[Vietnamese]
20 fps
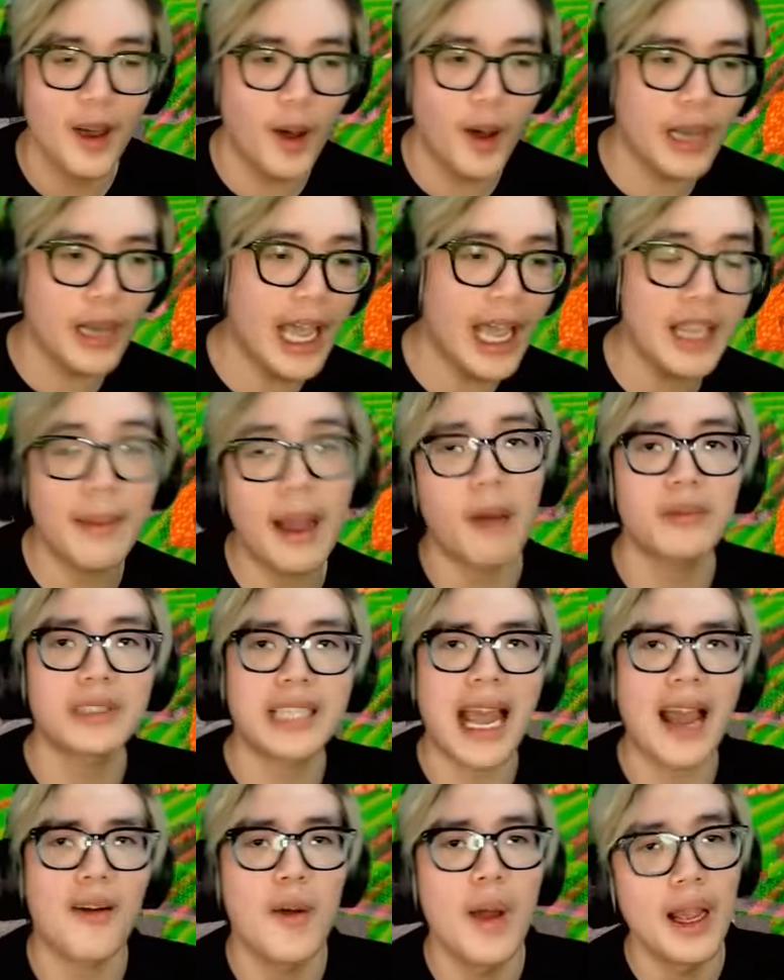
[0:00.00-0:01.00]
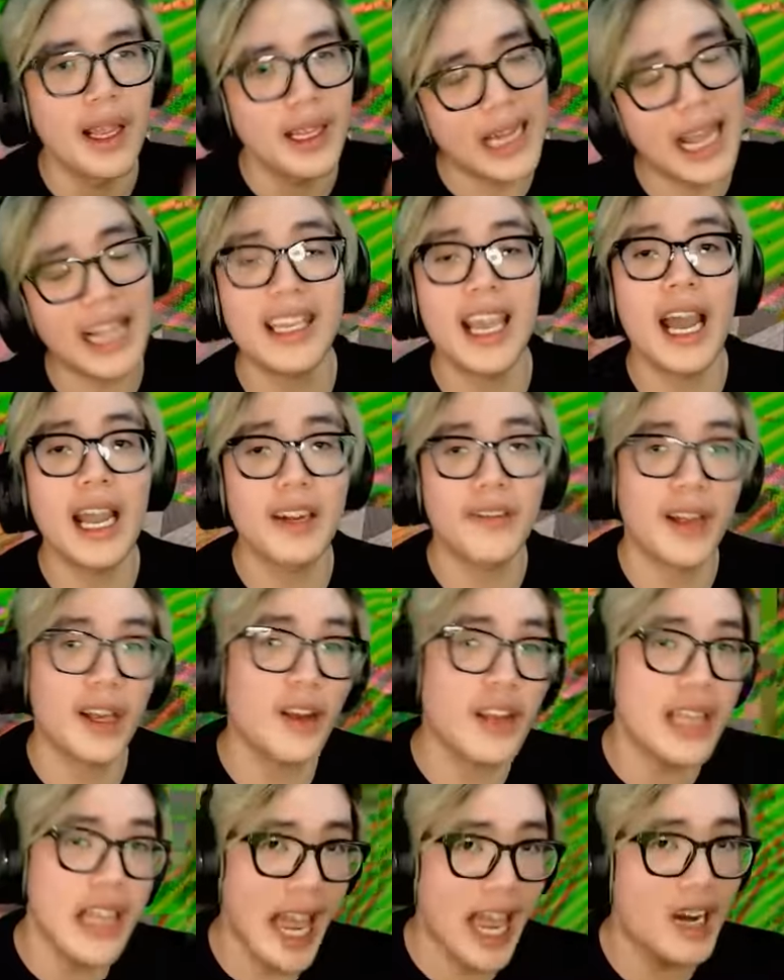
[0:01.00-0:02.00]
ok nhưng mà không sao đã chơi thì phải
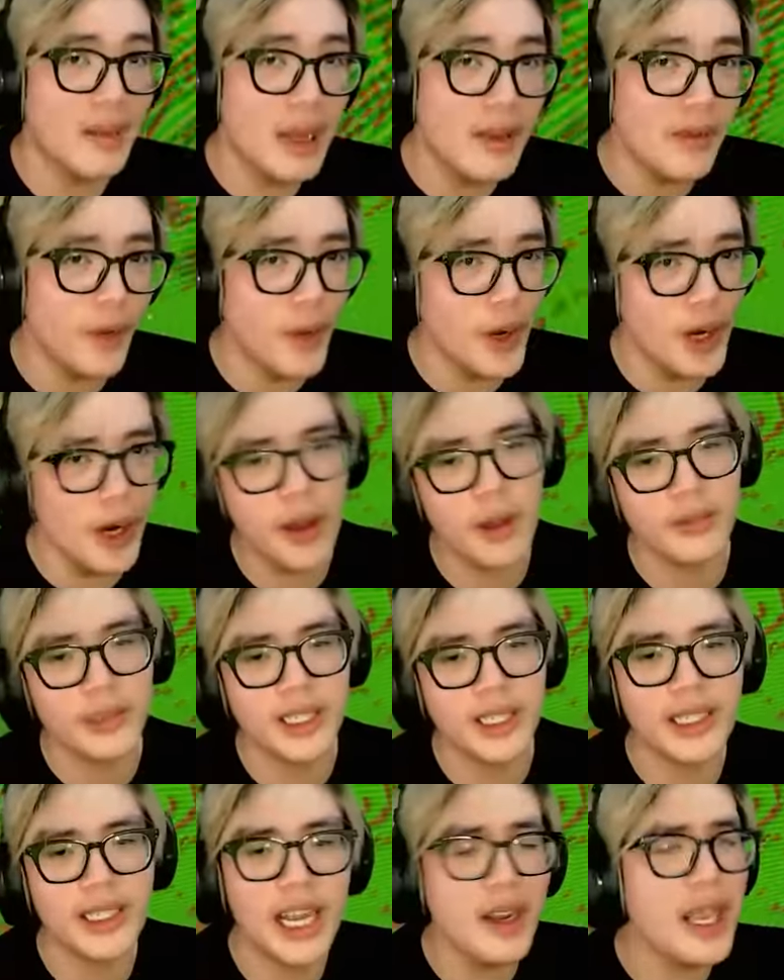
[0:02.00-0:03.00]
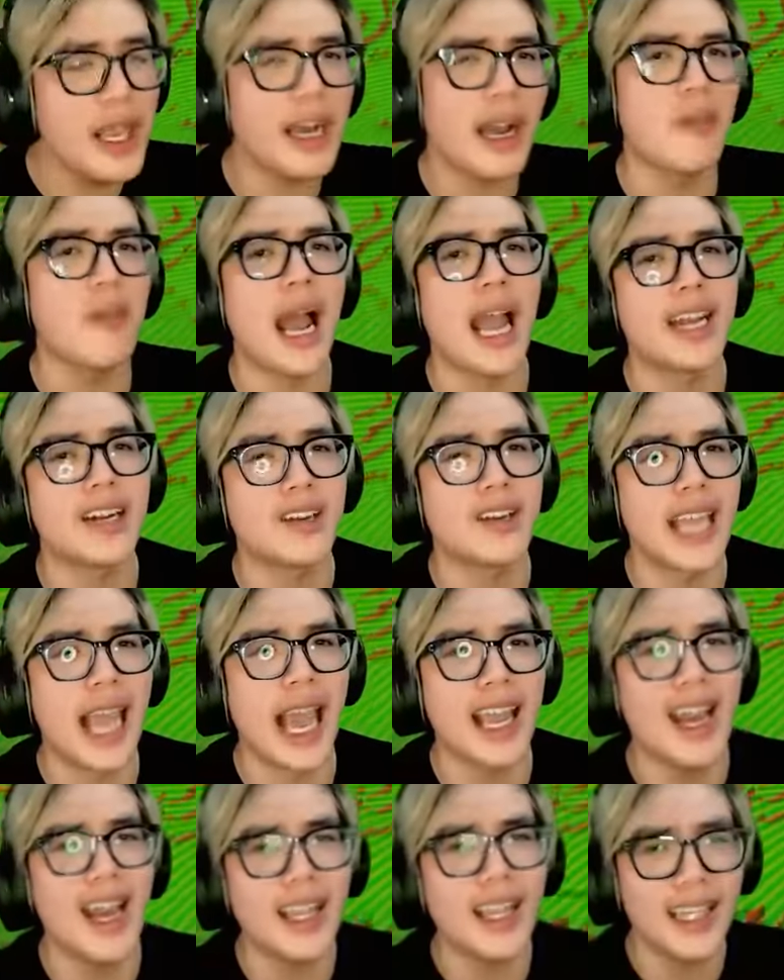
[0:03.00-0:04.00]
có giải nó mới vui đúng không chứ nếu như không ai được
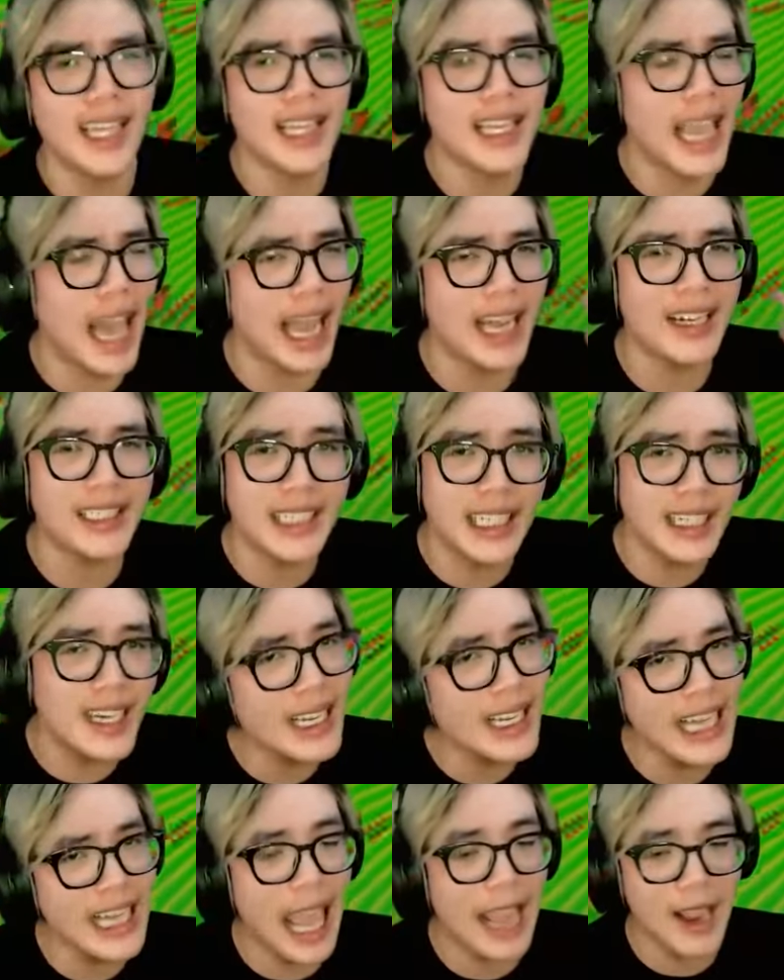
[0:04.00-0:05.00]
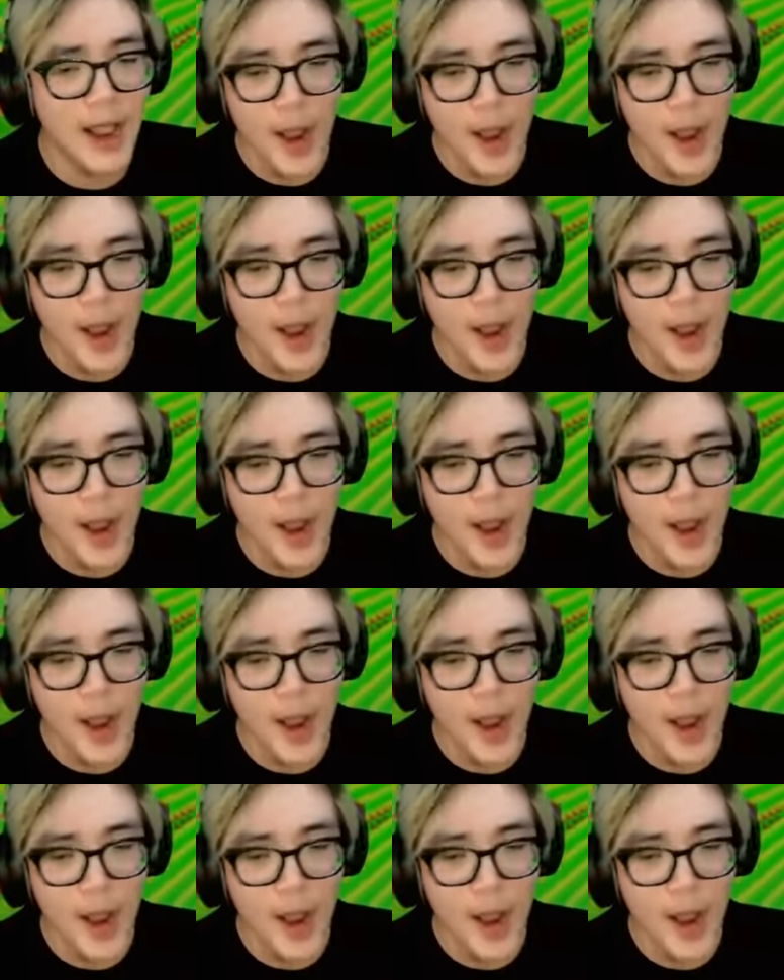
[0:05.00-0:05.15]
giải hết thì giải nó sẽ rất là nhạt